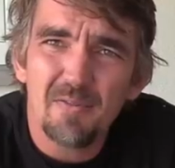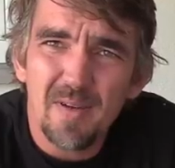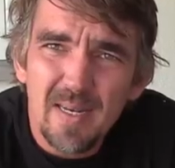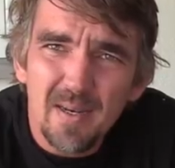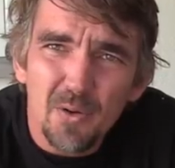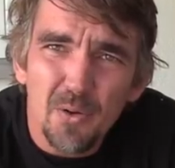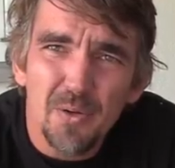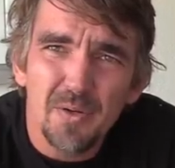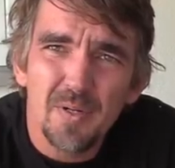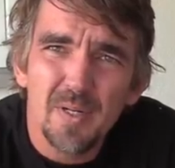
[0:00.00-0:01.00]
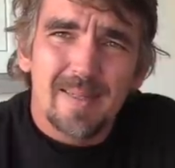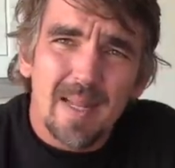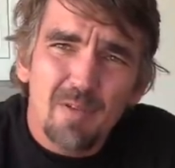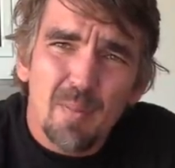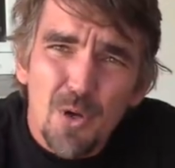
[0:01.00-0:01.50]
finden könnt.
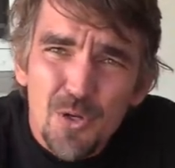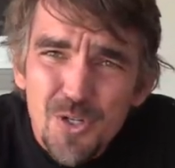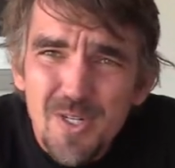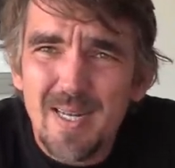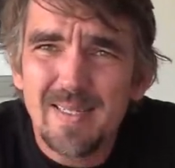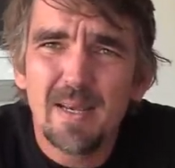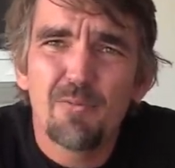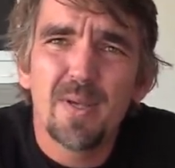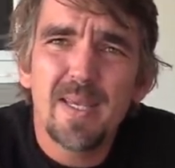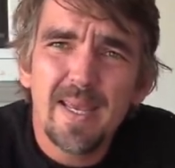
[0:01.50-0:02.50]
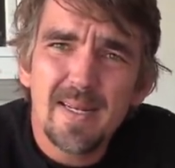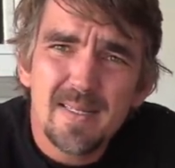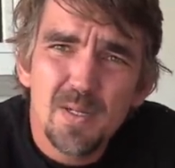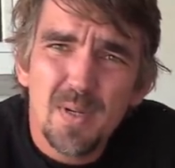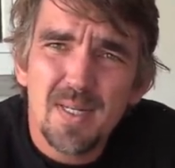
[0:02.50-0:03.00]
Denn wir möchten, dass ihr für jede
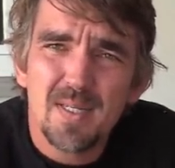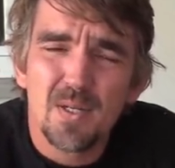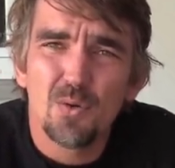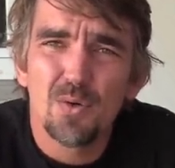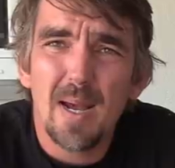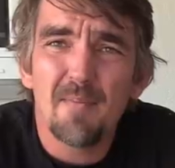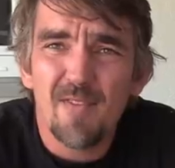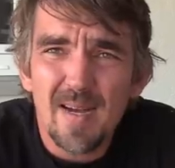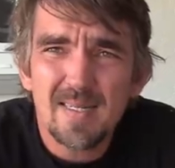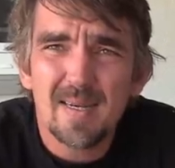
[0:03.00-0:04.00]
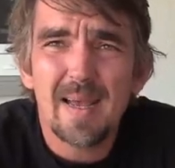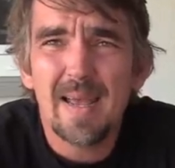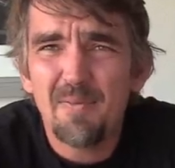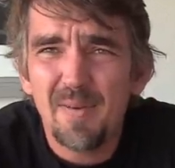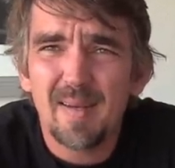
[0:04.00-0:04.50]
Situation am Wasser
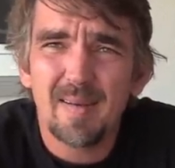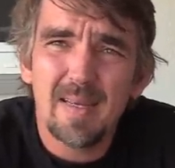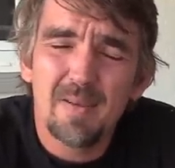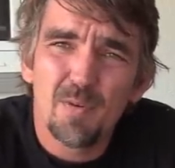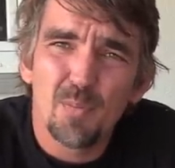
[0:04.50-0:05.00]
effektive